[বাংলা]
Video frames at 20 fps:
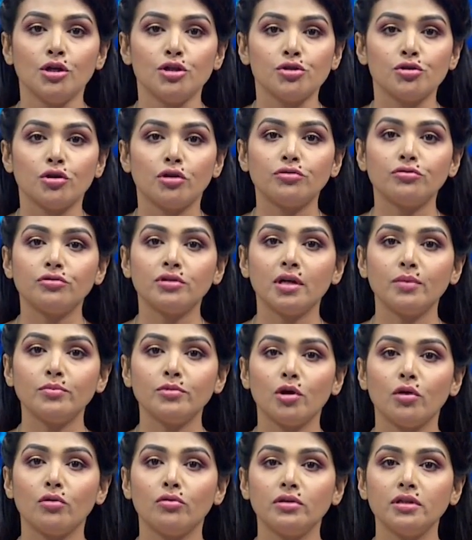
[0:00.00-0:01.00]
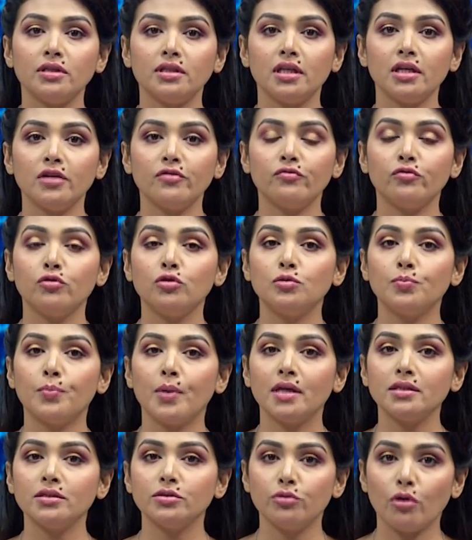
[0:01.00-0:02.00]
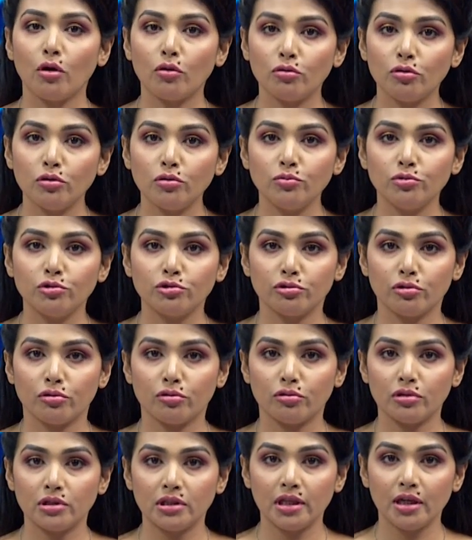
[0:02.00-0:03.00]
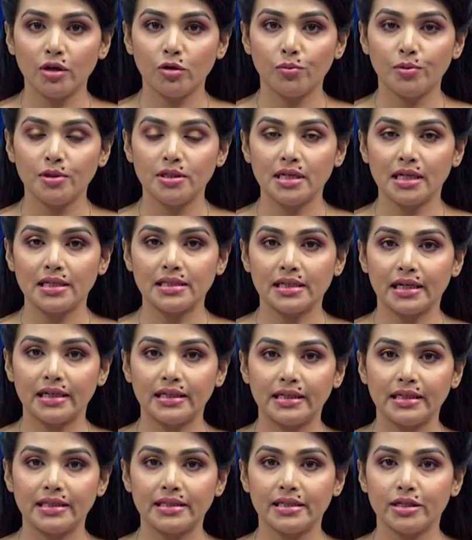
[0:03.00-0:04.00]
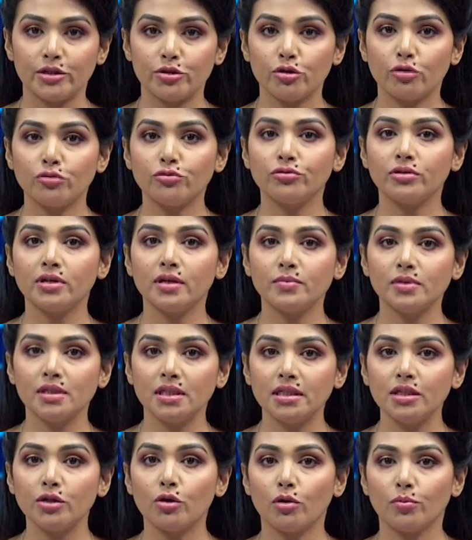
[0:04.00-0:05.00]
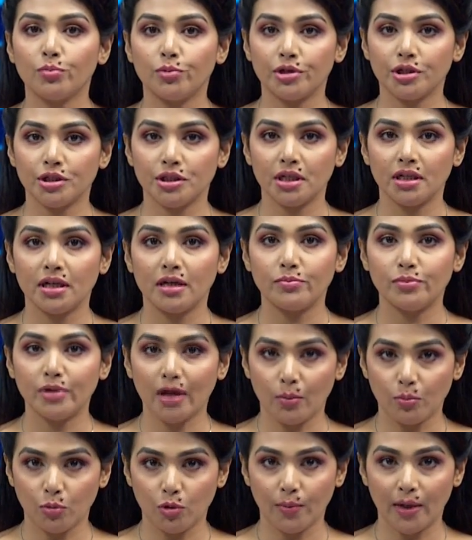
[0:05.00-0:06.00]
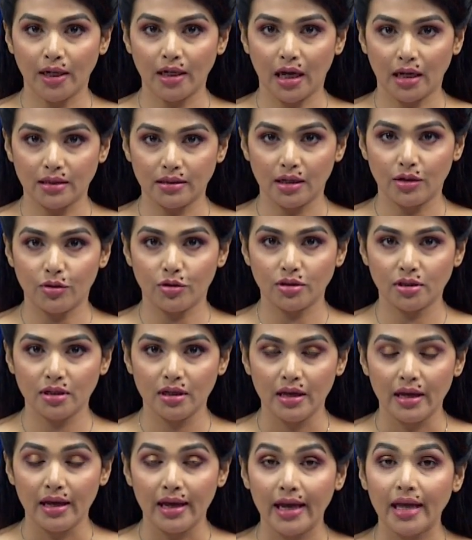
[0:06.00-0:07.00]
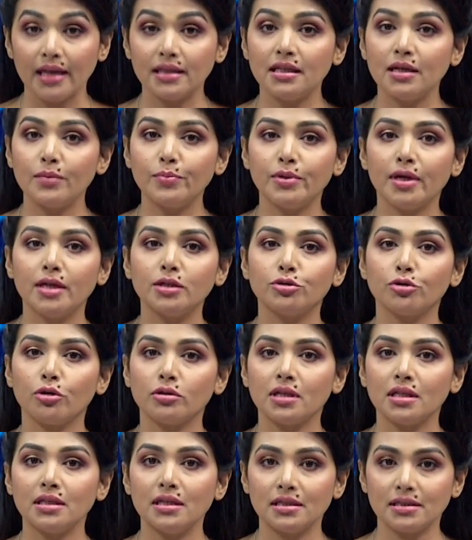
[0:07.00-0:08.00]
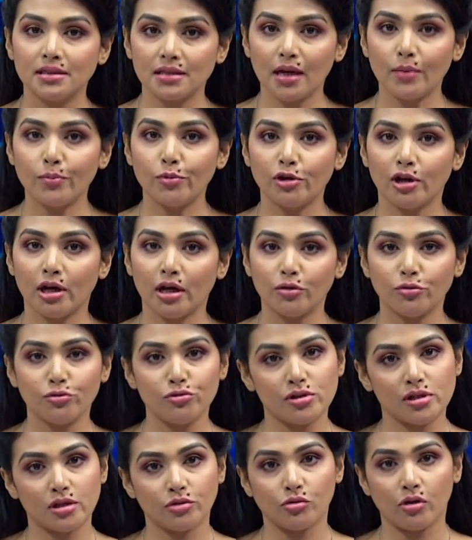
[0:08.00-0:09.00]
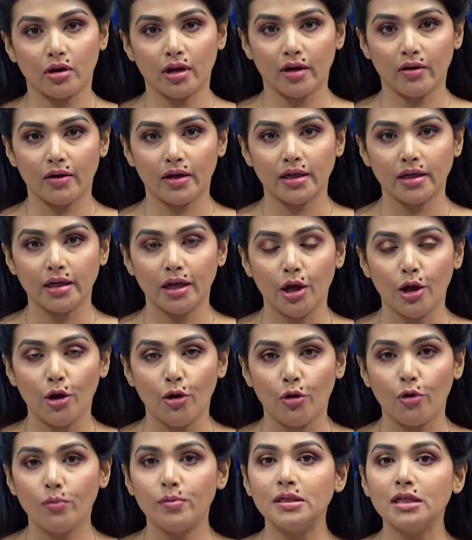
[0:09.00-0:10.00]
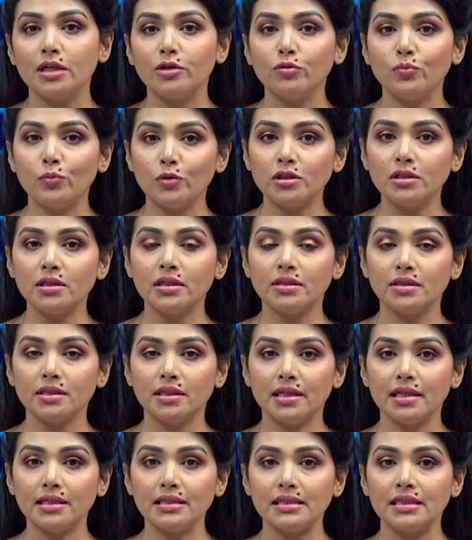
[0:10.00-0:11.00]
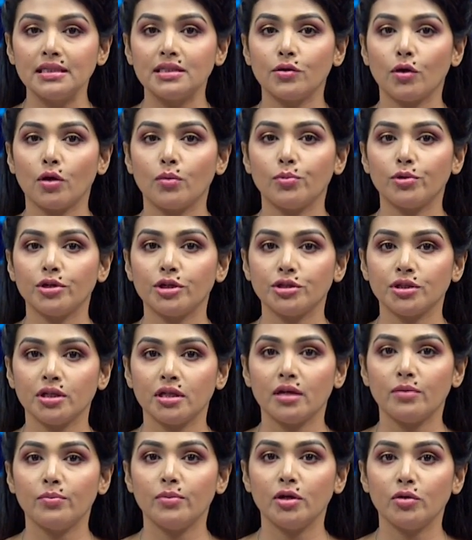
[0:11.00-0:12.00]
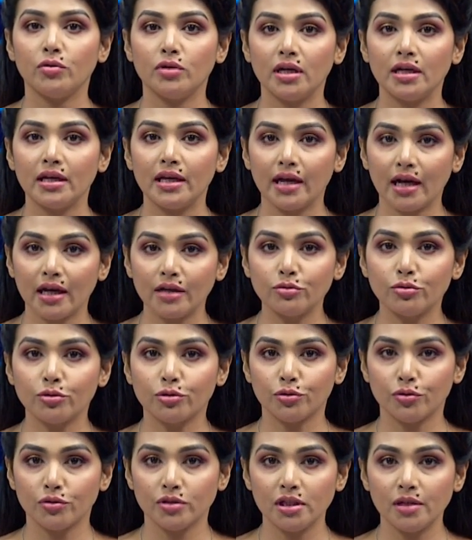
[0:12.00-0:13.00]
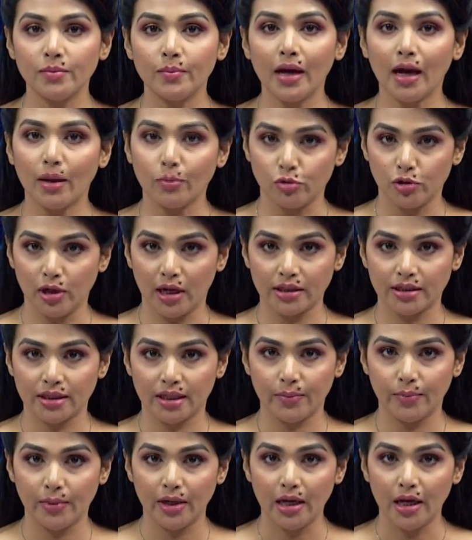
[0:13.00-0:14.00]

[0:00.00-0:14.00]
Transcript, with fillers: চট্টগ্রাম নগরীতে ফুটপাথ দখল মুক্ত করতে অভিযান চালিয়েছে চট্টগ্রাম সিটি কর্পোরেশনের ভ্রাম্যমাণ আদালত এতে প্রায় শতাধিক স্থাপনা উচ্ছেদ করা হয় অভিযানে উপস্থিত ছিলেন সিটি কর্পোরেশনের মেয়রের একান্ত সচিব আবুল হাশেম